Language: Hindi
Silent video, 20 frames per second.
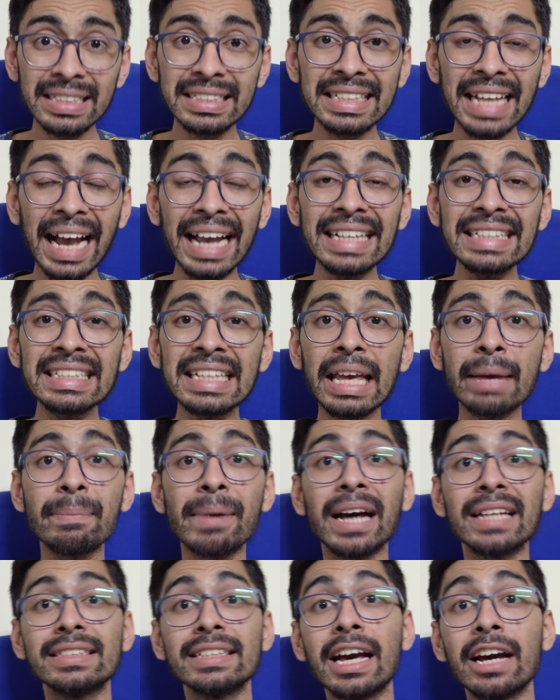साइज की
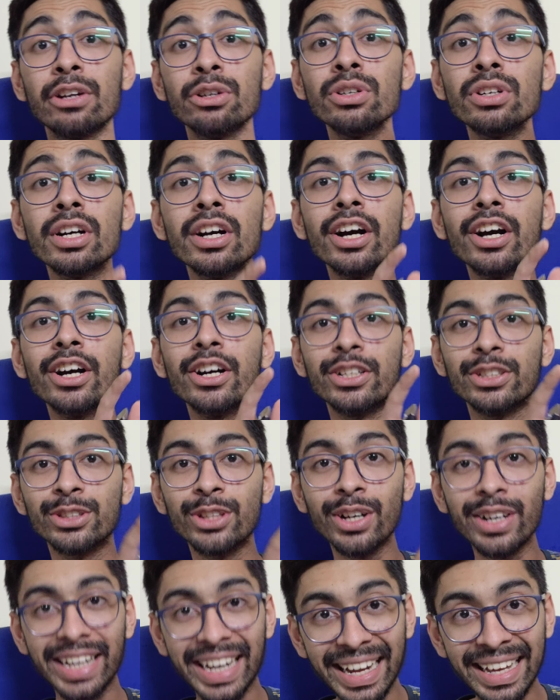बात करूं
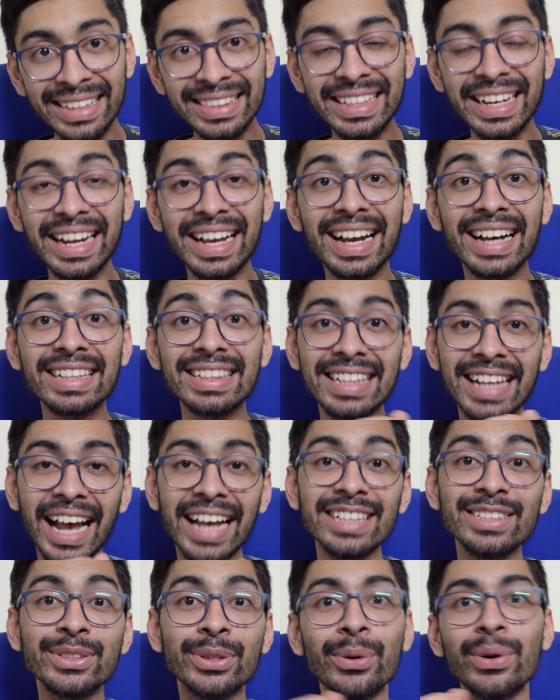तो रिंग थ्री का
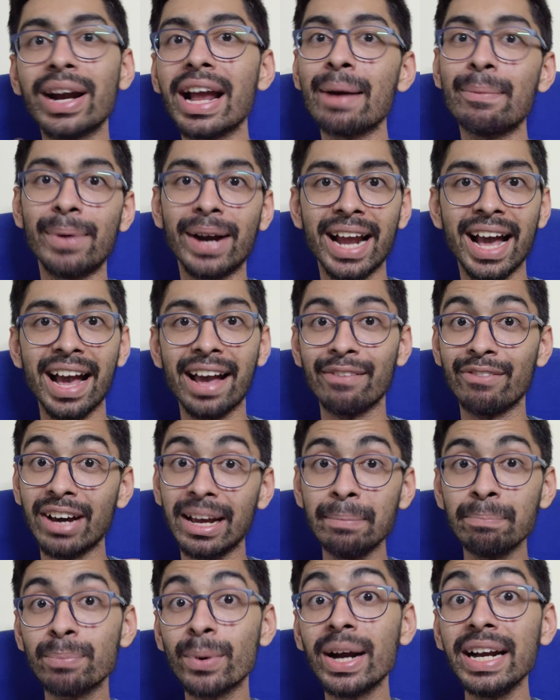साइज थोड़ा बड़ा है
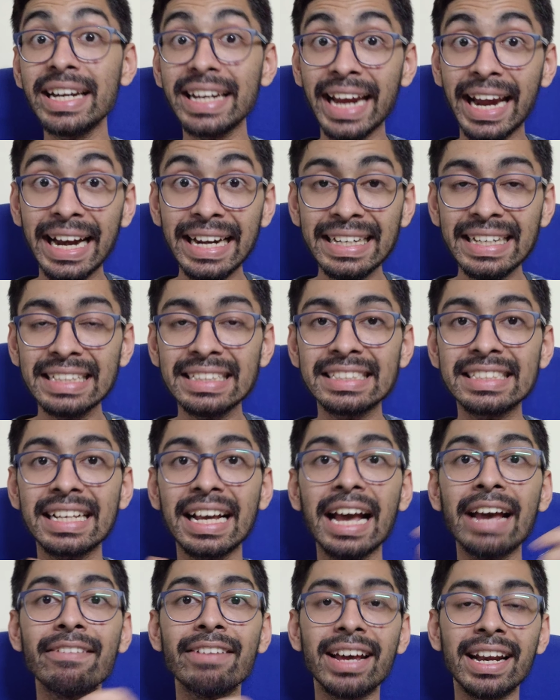1.8 इंच
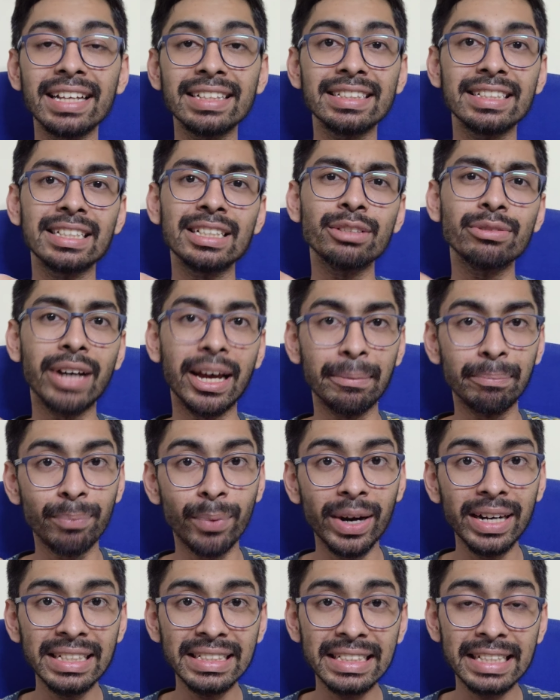का है वेरा दिस इज
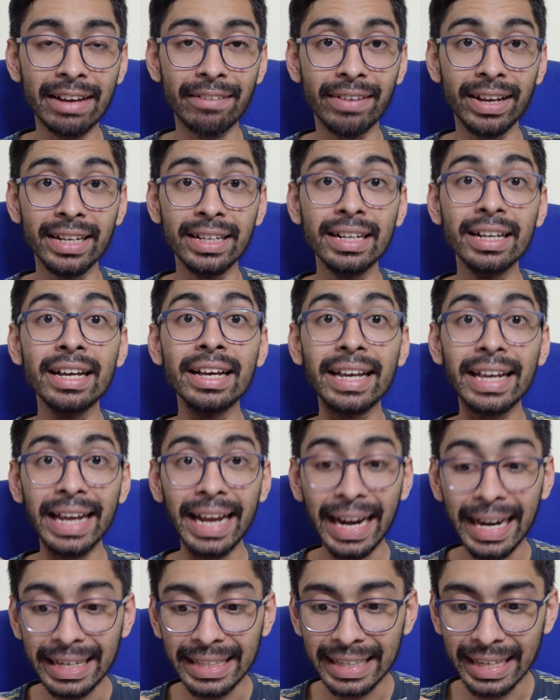
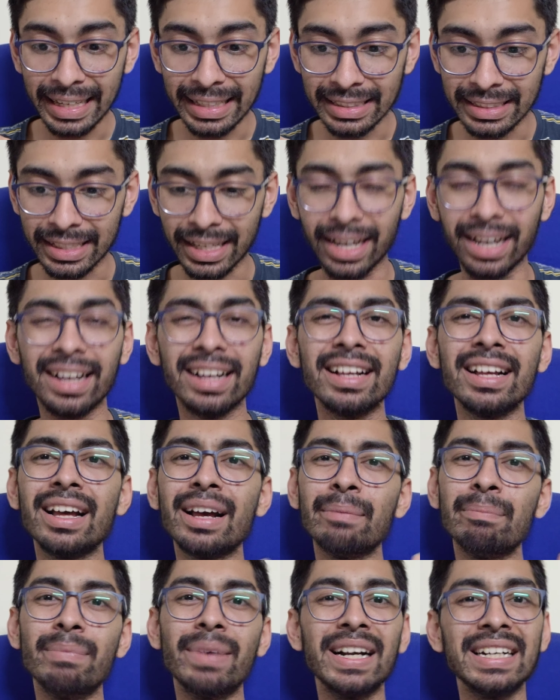1.78 इंच का
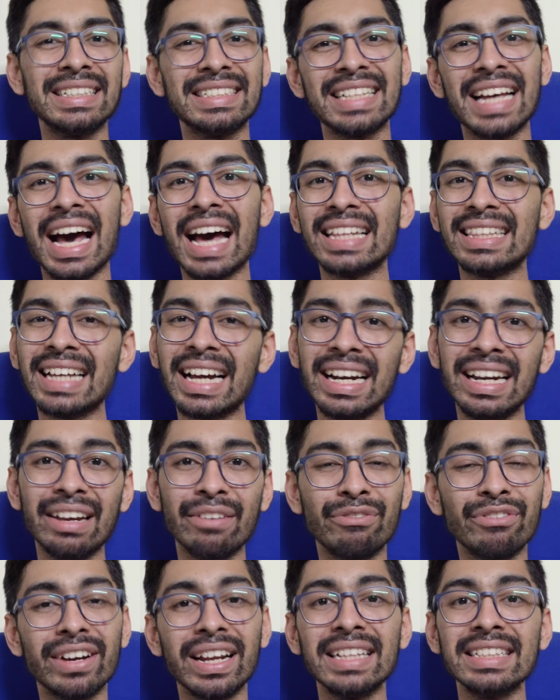बट ज्यादा
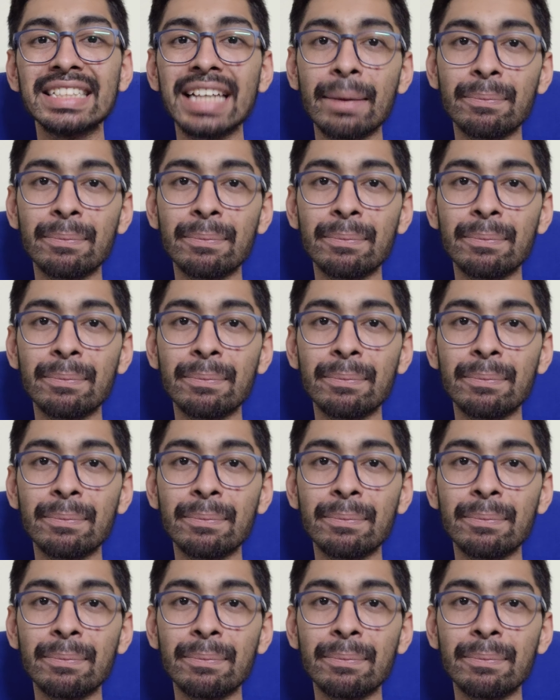डिफरेंस